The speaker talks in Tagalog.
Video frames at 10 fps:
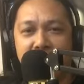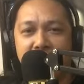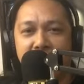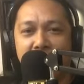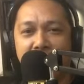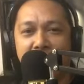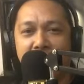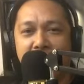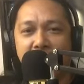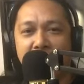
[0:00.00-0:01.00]
Ha ha
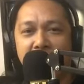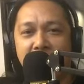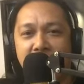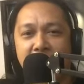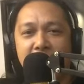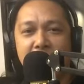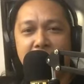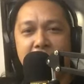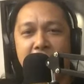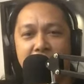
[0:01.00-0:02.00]
ha ha.
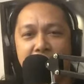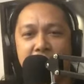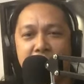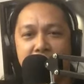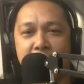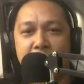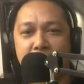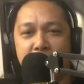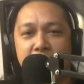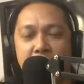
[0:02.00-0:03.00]
Uh, regards
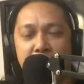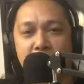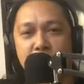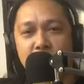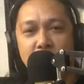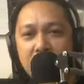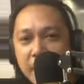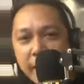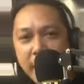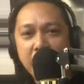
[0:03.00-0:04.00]
from
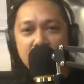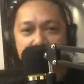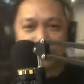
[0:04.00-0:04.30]
Australia.